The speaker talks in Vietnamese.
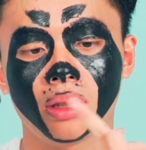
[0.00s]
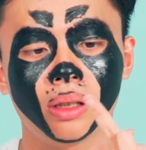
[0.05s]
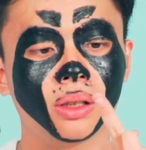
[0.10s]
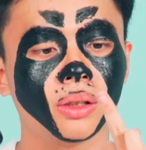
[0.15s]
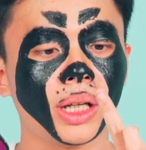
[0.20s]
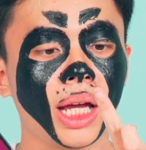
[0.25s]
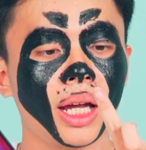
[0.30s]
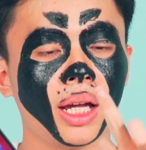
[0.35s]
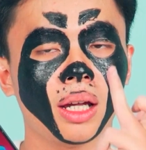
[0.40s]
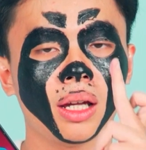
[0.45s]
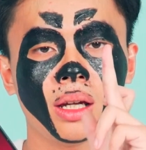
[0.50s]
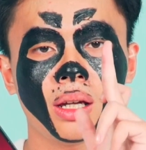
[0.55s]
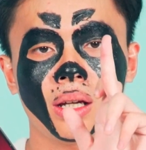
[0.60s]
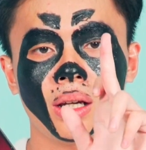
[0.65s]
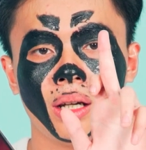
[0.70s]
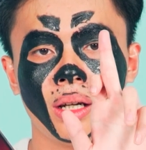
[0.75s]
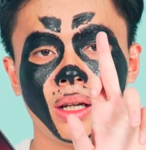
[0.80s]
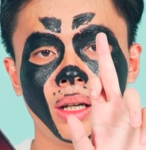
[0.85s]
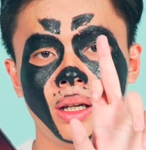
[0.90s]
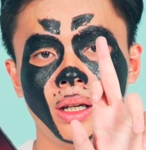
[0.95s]
ok
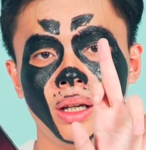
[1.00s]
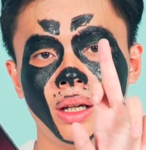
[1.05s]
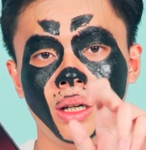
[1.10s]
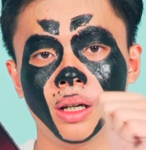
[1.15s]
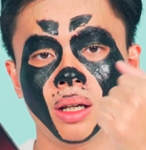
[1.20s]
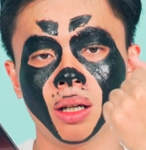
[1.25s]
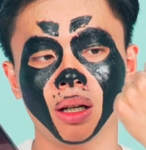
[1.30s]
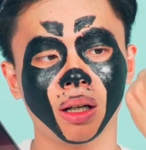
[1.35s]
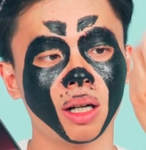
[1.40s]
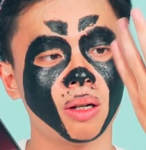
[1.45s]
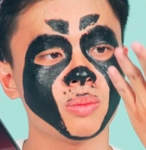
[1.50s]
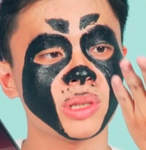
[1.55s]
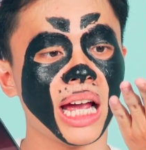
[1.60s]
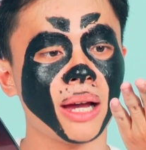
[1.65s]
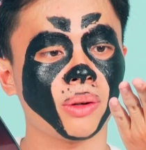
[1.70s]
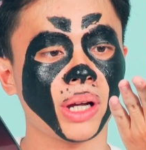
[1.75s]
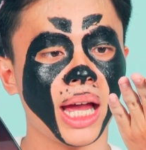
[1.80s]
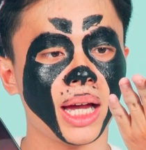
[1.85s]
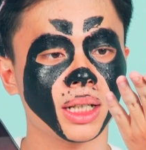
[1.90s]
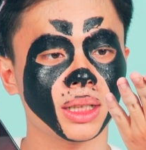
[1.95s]
không
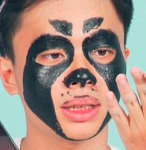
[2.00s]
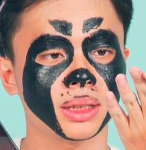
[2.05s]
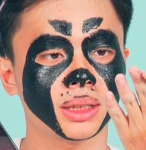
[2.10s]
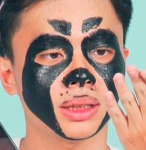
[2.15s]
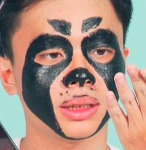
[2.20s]
sao cả